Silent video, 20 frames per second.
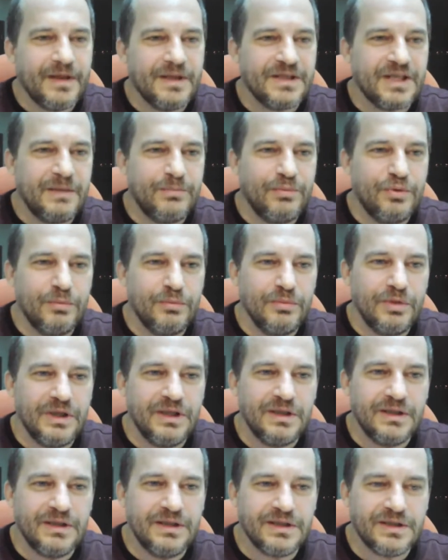Japon
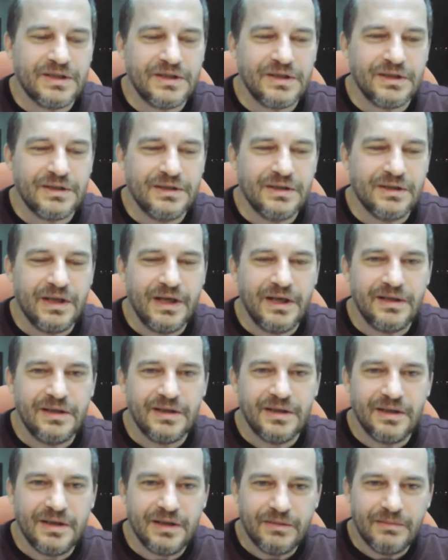bir kız çıktı
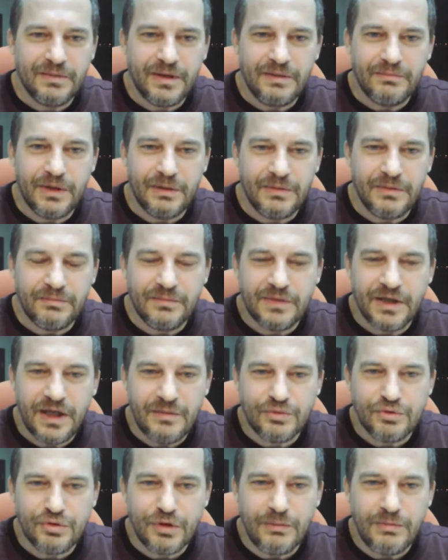geldi dedi ki benim babam
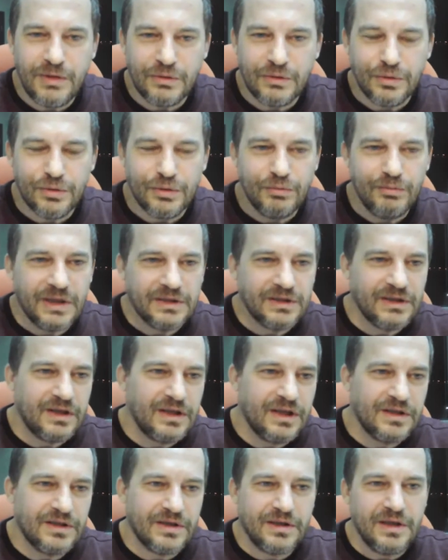Naim Süleymanoğlu
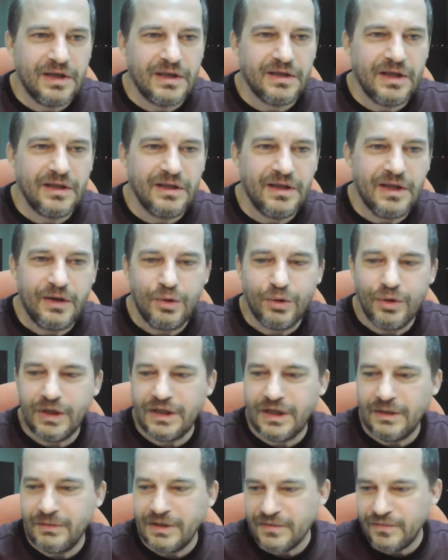mezarı açtılar DNA
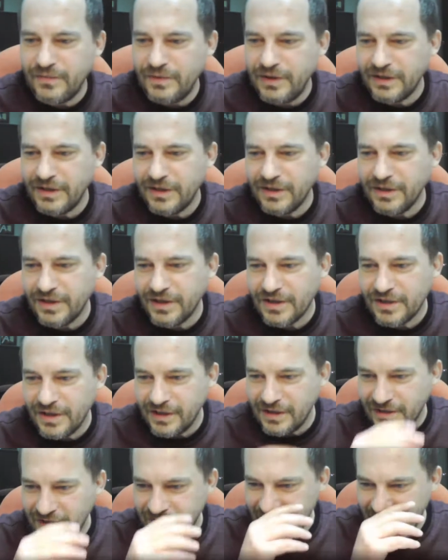örneklemesi filan
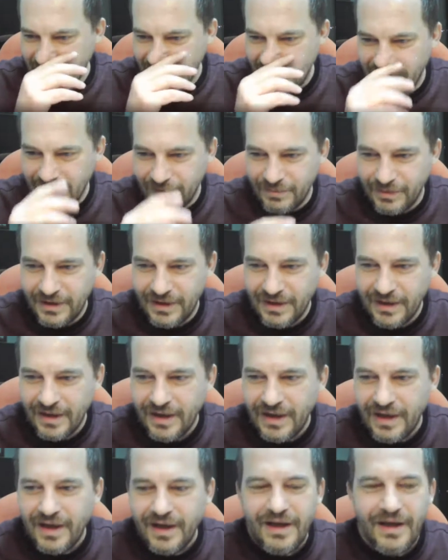arkadaşlarınızın dediği gibi
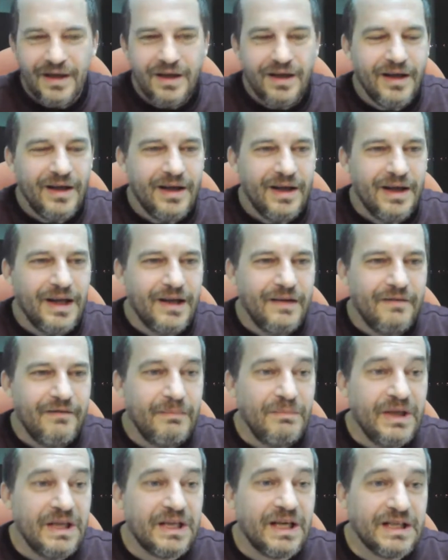e,
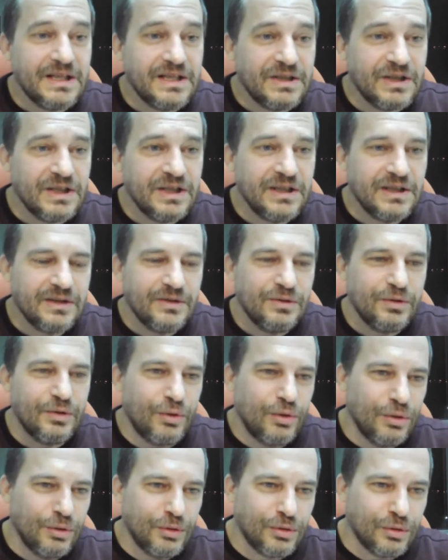ve mirasçı
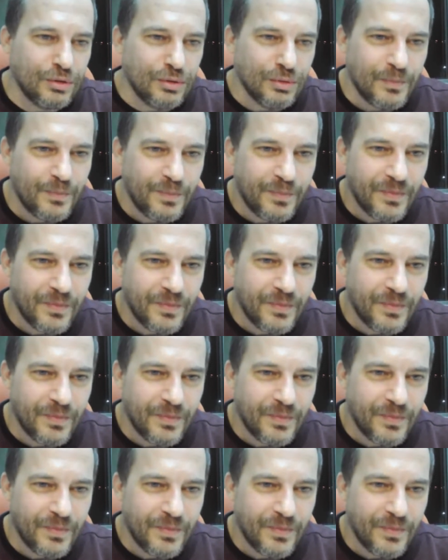oldu.